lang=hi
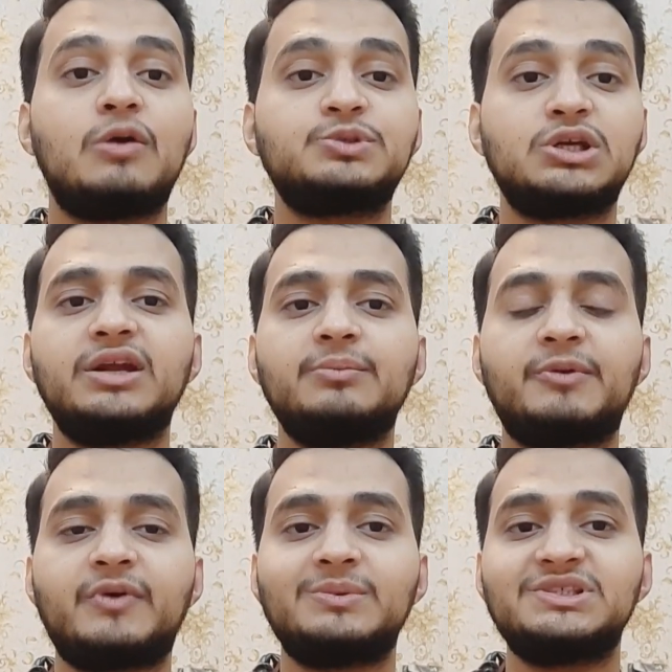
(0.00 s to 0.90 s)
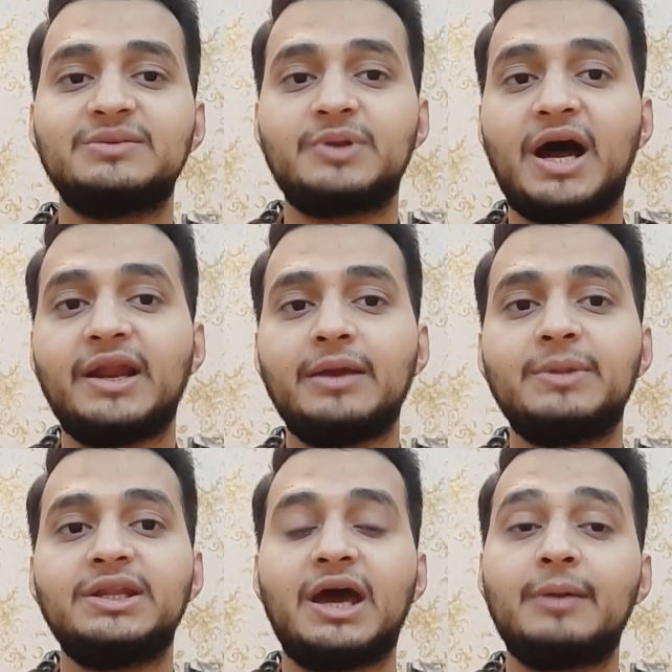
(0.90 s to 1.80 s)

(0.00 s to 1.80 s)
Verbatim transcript: ऑप्शन है कि परफॉर्मेंस इब्रार अहमद ने